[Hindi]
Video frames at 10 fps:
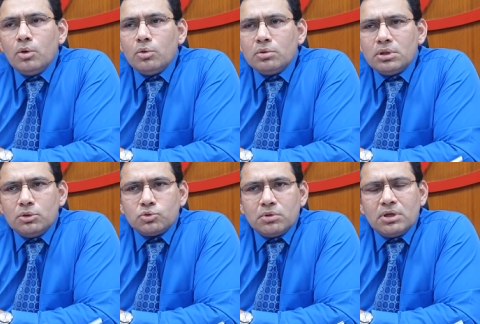उन्होंने
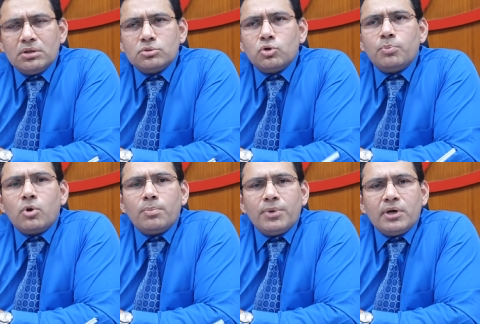उस वक़्त इसको
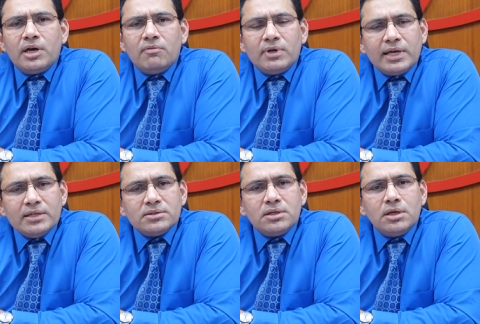प्रॉपर
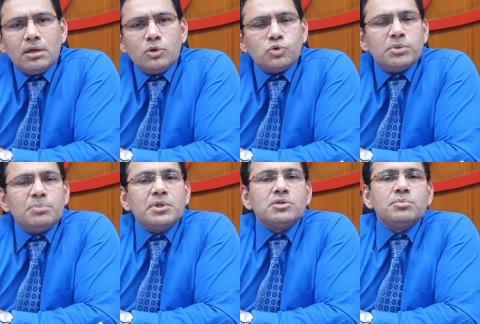एडवर्टाइज़ किया
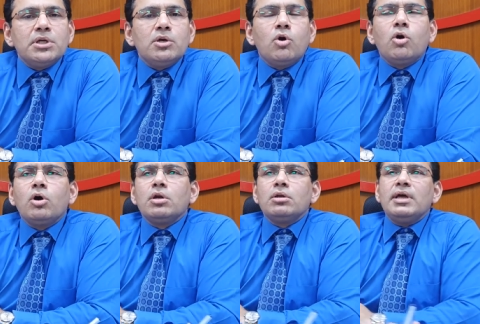न्यूज़पेपर्स में
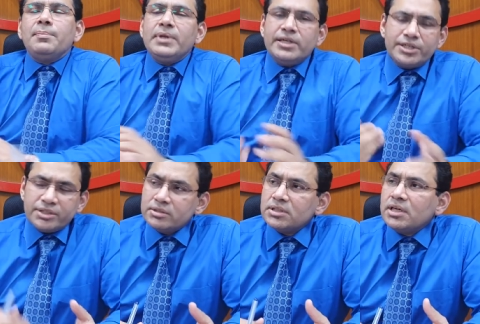और
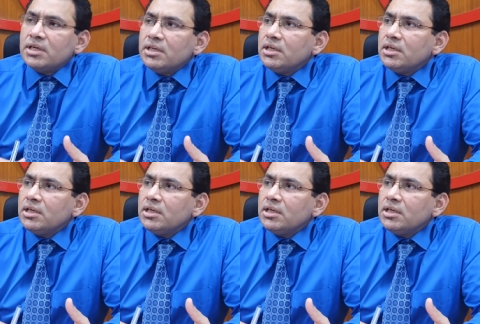एप्लीकेशन इकट्ठी